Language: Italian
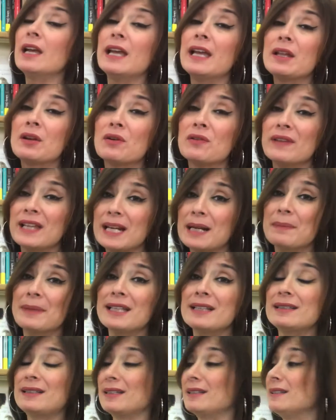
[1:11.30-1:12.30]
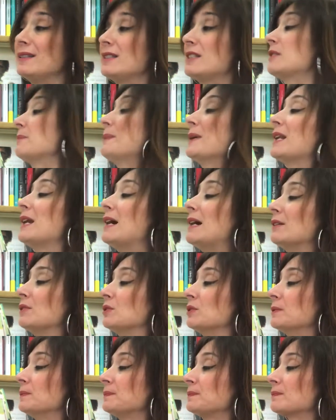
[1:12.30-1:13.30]
Ero veramente
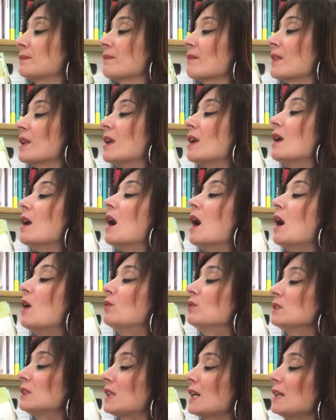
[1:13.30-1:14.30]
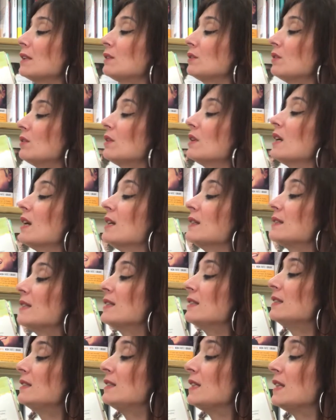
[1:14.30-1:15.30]
disperato. A un tratto
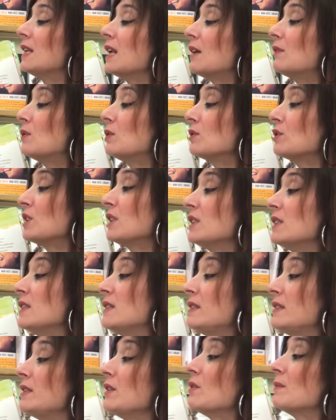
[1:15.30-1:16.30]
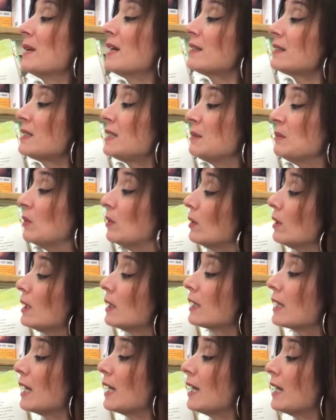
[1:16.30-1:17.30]
sentii la voce di zio Massimo
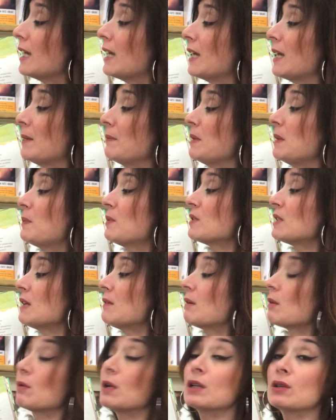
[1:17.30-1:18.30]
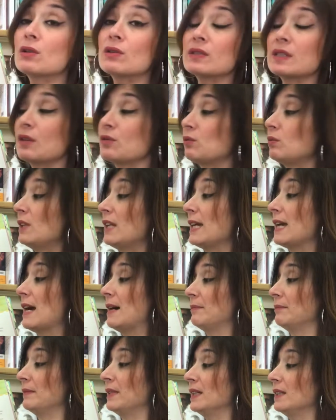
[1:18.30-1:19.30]
che mi posava qualcosa sulle
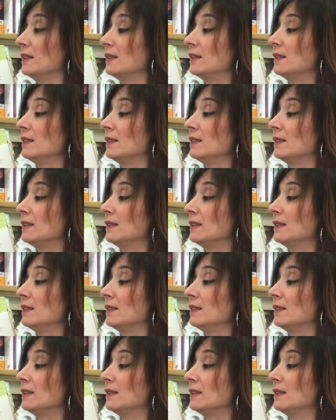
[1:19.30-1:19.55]
gambe.